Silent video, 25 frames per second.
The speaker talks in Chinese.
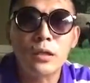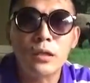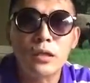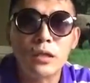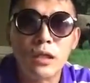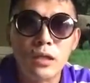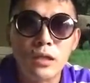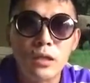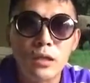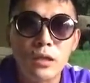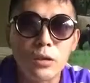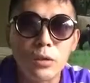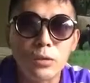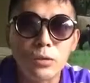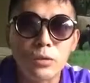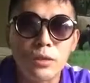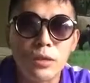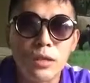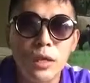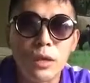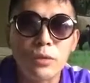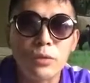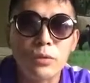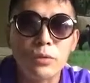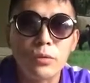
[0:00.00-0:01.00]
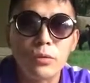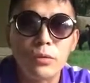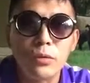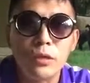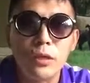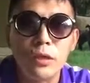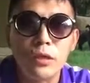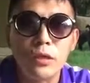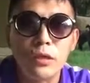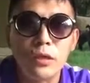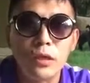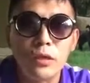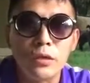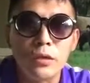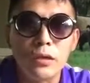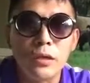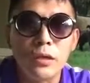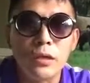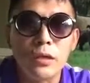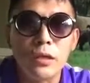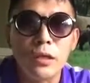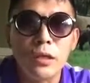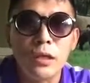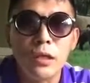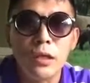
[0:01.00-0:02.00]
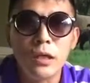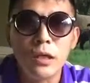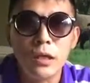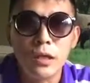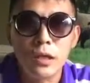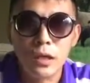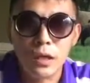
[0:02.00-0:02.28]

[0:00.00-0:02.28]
政治斗争当中彻底